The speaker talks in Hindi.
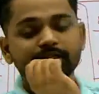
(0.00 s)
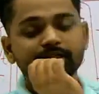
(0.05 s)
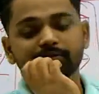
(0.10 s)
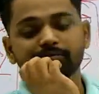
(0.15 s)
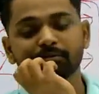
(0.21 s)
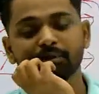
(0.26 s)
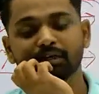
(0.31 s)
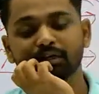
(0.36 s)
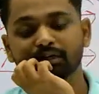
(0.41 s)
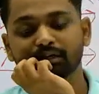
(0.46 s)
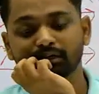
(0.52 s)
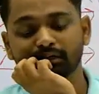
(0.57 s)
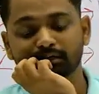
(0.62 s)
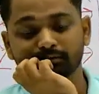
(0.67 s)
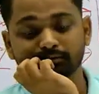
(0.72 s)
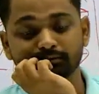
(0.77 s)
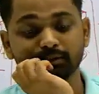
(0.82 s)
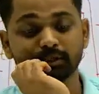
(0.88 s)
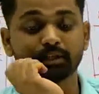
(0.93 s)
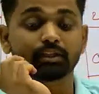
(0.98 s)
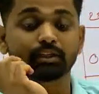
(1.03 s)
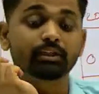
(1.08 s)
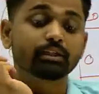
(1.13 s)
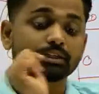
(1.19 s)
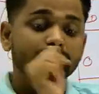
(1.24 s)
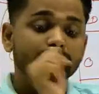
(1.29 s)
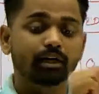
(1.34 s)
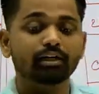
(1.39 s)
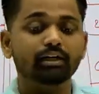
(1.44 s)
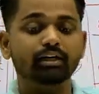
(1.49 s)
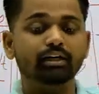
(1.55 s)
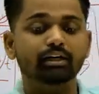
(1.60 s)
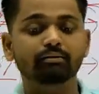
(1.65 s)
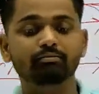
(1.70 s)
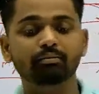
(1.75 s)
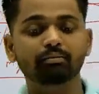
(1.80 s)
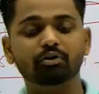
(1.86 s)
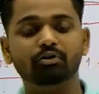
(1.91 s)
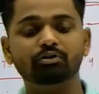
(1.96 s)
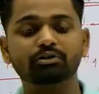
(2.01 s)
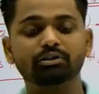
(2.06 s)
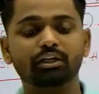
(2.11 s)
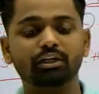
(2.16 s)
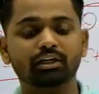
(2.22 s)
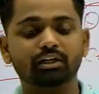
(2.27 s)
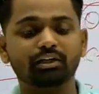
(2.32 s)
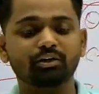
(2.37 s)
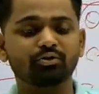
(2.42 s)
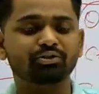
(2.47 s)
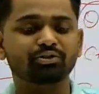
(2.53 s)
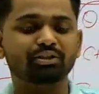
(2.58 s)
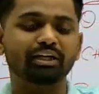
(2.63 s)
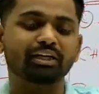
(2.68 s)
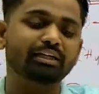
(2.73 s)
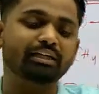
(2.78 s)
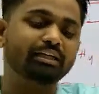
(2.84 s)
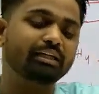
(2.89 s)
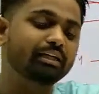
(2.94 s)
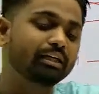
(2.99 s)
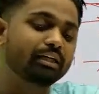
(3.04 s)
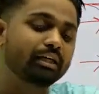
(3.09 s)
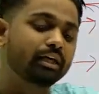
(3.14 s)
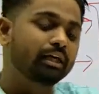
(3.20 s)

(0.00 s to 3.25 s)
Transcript: अटेम्प्ट में रखना होता है थर्ड अटेम्प्ट में कौन सा रखना होता है कि